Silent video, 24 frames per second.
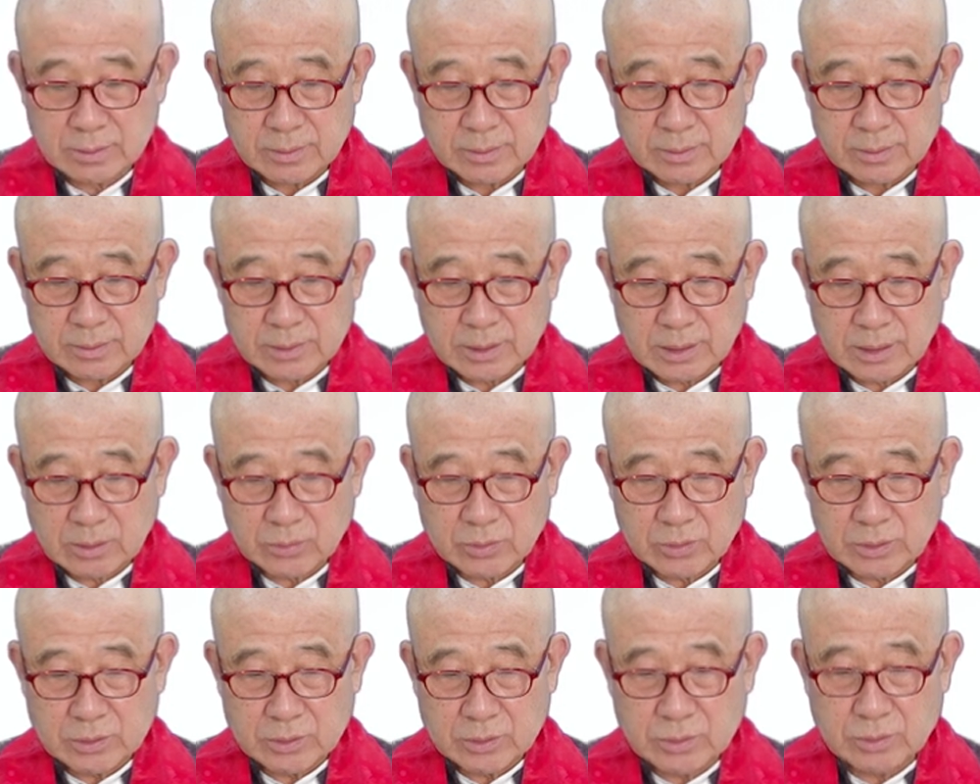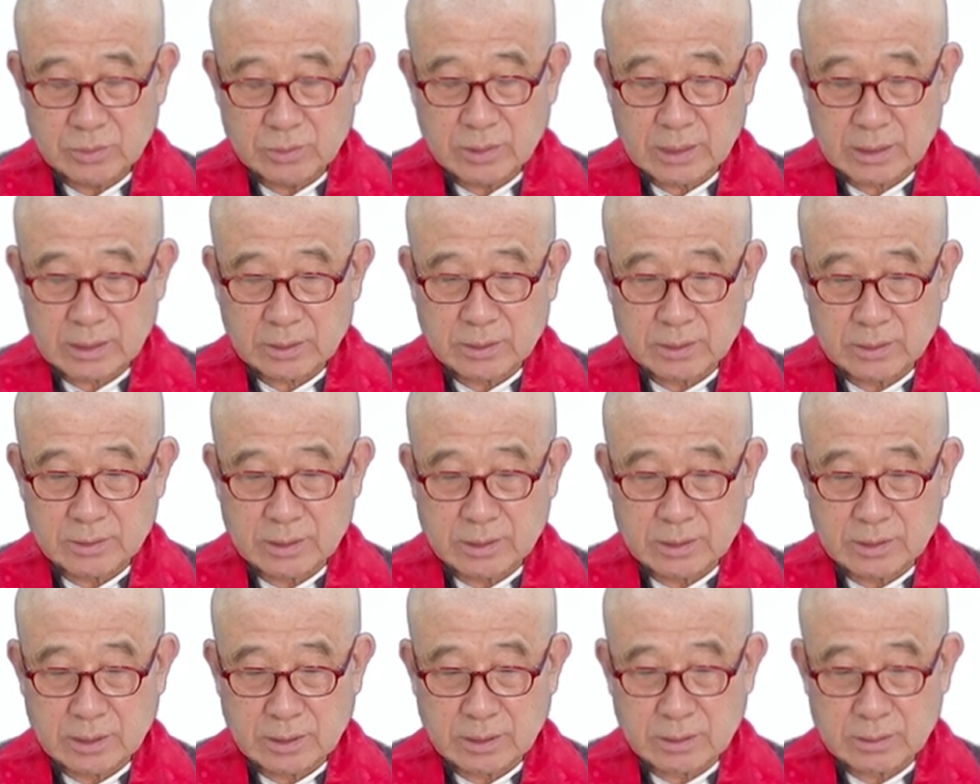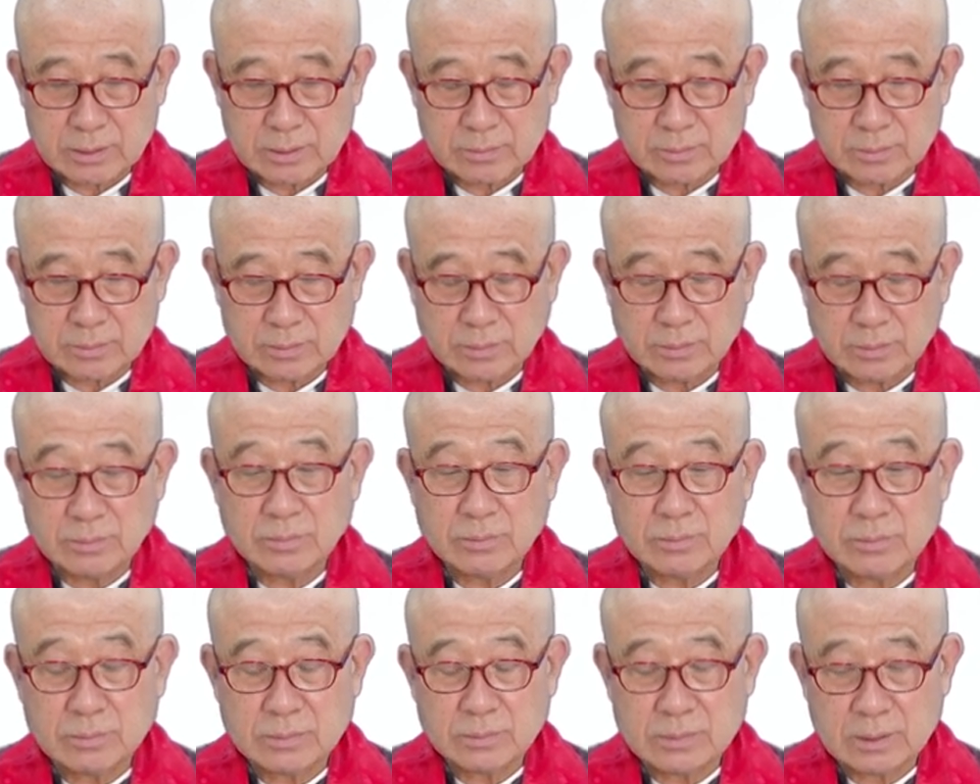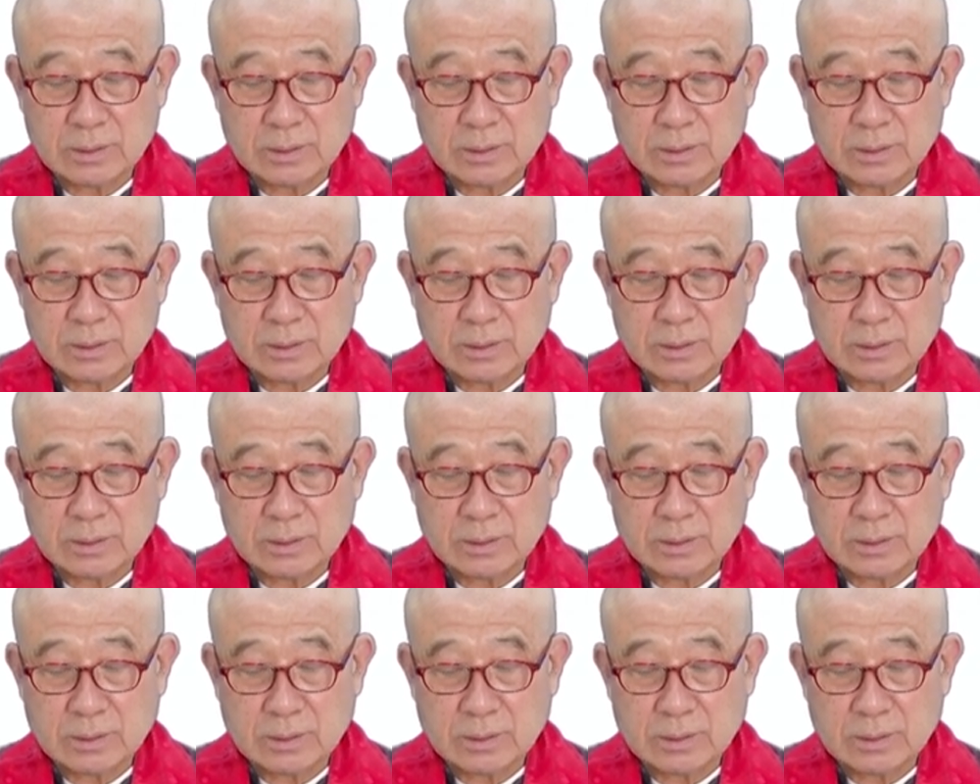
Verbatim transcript: 사국에 있죠. 약견재상 음?